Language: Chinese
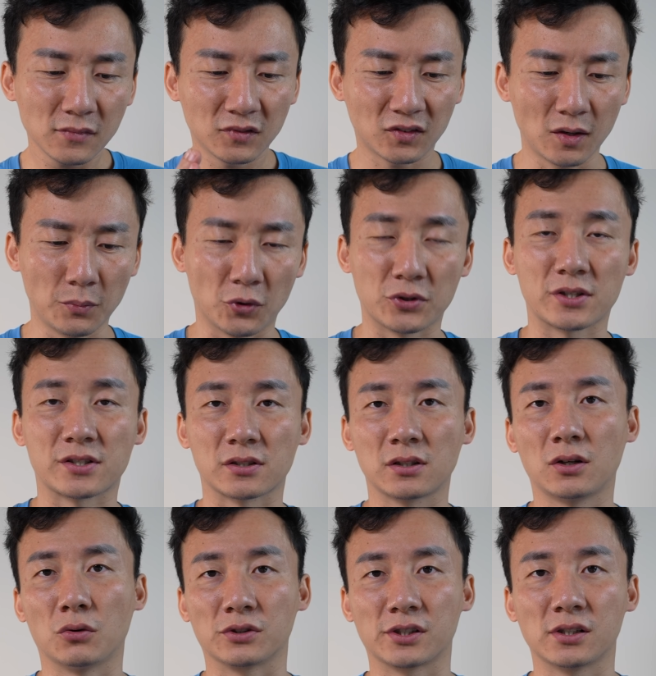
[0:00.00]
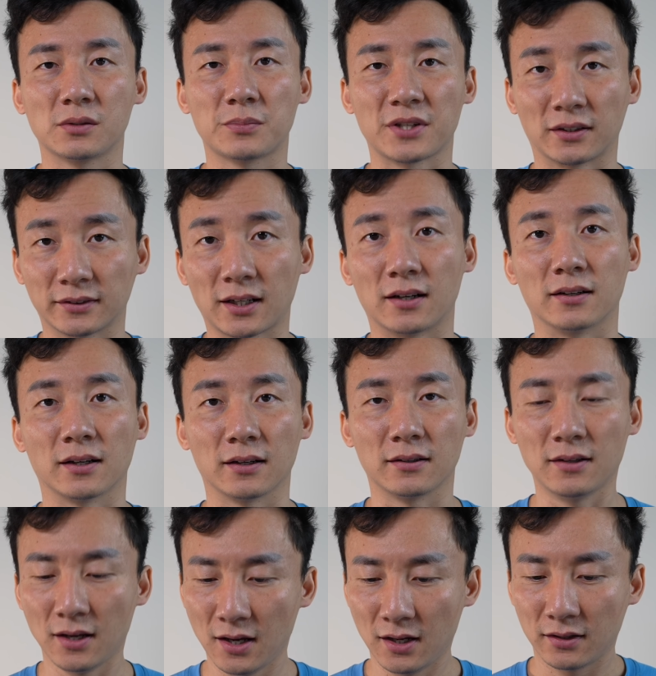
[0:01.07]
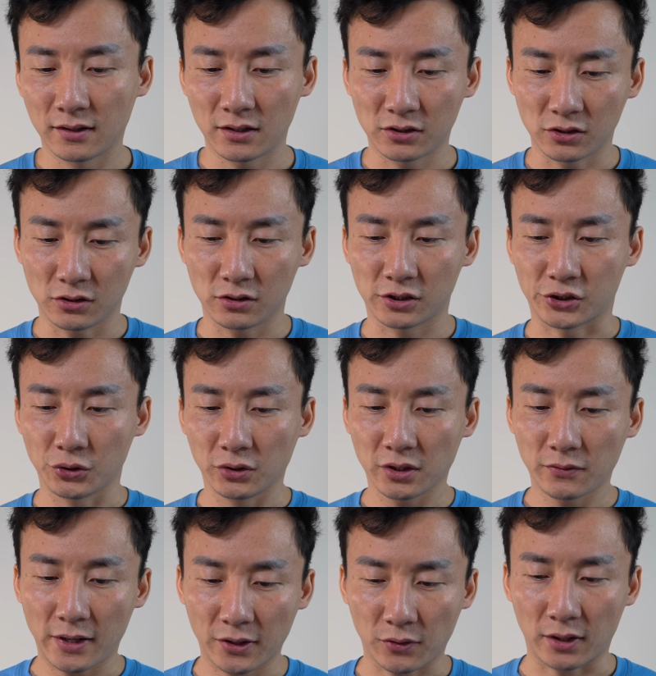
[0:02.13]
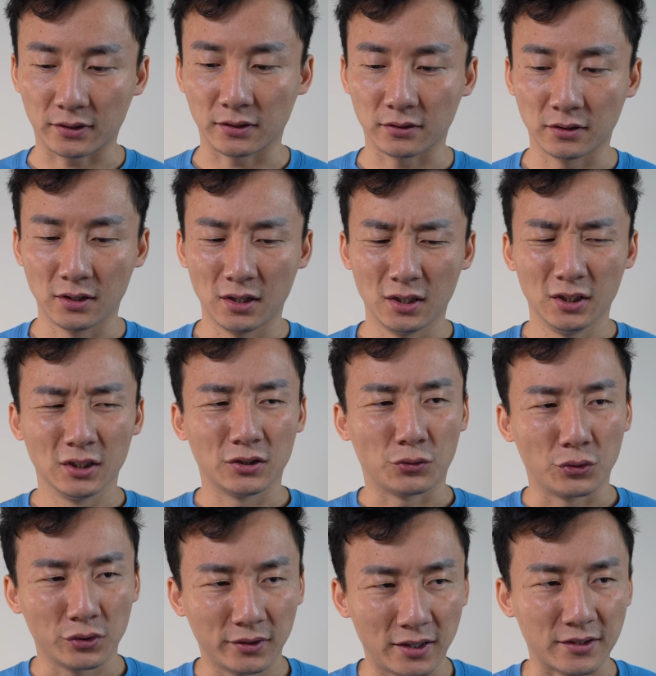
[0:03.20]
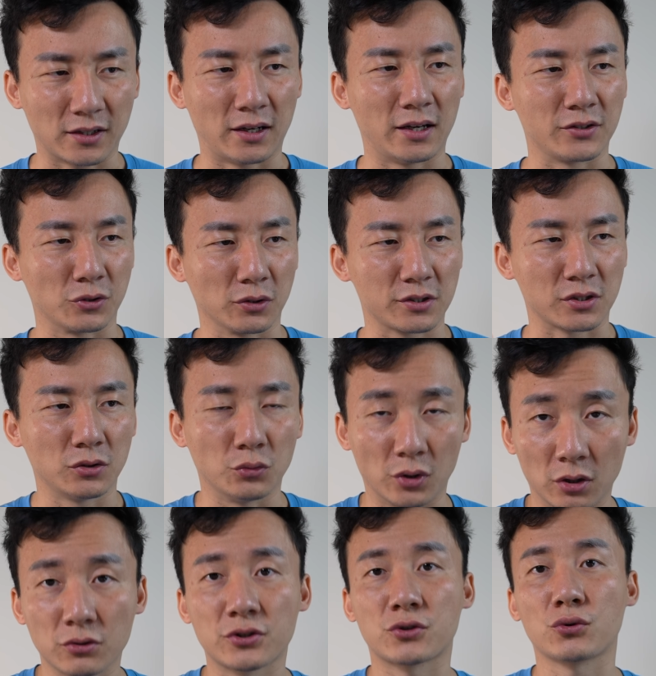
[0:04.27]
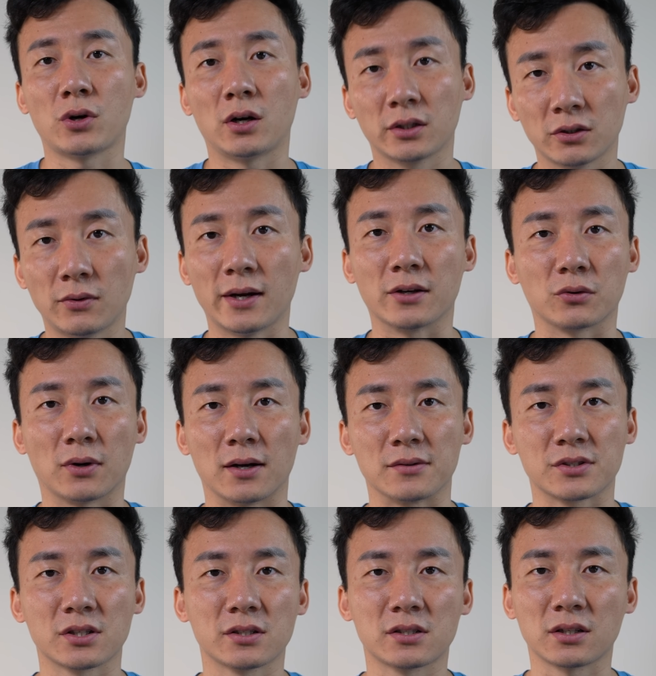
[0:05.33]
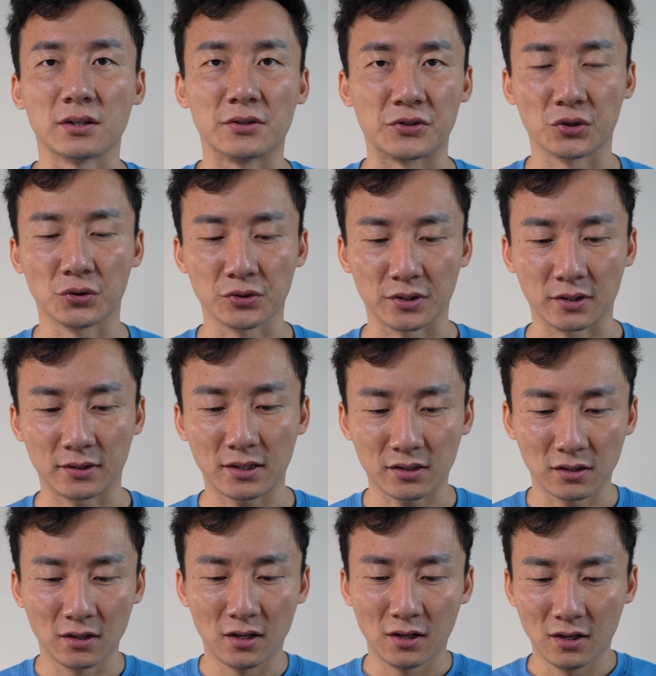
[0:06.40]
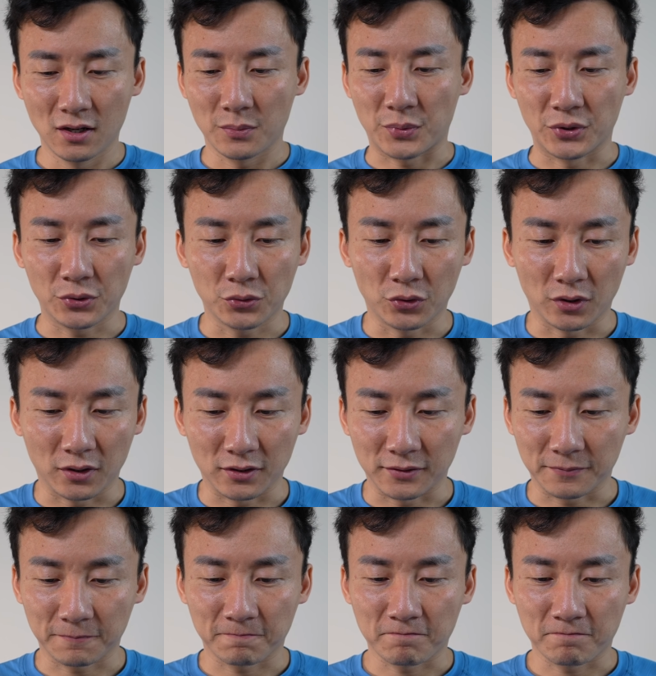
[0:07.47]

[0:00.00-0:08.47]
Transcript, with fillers: 在某些时刻，我真的不想带着它。但是使用另外一款呢，我就在想，哎，有的时候我又需要另外一款，真的是很纠结。那苹果